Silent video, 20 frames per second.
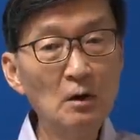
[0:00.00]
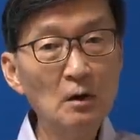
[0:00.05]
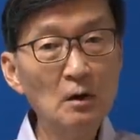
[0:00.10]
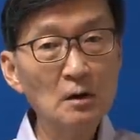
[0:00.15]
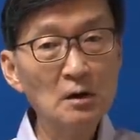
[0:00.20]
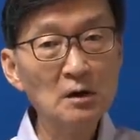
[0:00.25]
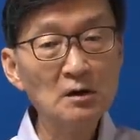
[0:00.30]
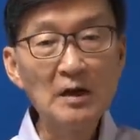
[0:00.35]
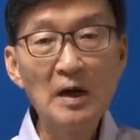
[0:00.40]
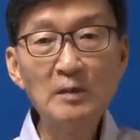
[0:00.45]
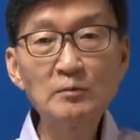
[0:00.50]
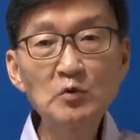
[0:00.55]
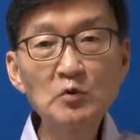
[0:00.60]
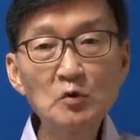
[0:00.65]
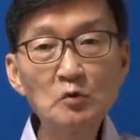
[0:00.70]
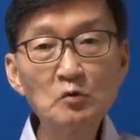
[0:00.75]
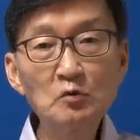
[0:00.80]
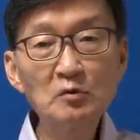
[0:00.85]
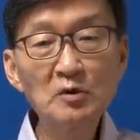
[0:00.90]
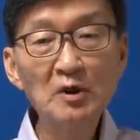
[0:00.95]
그러니까
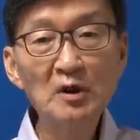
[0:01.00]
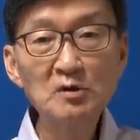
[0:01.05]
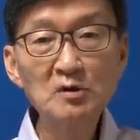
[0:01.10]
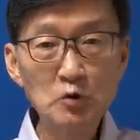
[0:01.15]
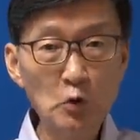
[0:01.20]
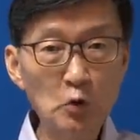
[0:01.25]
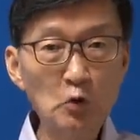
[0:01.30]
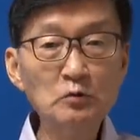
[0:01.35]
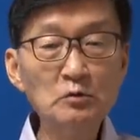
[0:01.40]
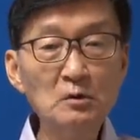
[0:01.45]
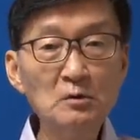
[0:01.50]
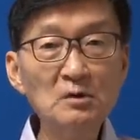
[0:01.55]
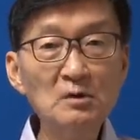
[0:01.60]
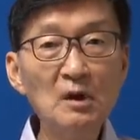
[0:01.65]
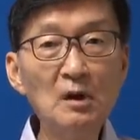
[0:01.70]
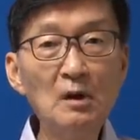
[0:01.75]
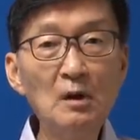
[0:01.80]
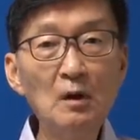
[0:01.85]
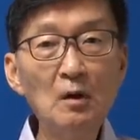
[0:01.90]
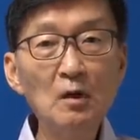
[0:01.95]
남중국해 전은
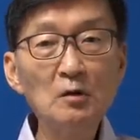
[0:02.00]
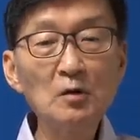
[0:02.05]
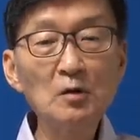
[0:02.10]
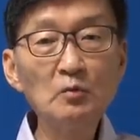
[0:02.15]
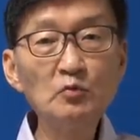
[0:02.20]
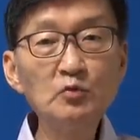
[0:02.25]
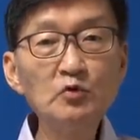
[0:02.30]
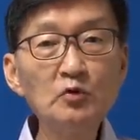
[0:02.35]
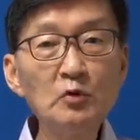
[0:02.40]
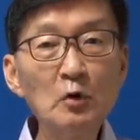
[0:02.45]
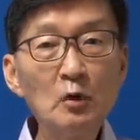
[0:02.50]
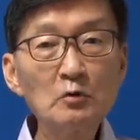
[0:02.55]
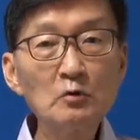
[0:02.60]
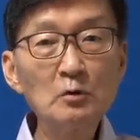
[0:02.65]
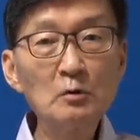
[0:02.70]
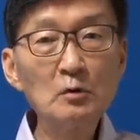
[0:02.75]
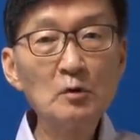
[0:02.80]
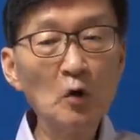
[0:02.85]
어떤 무력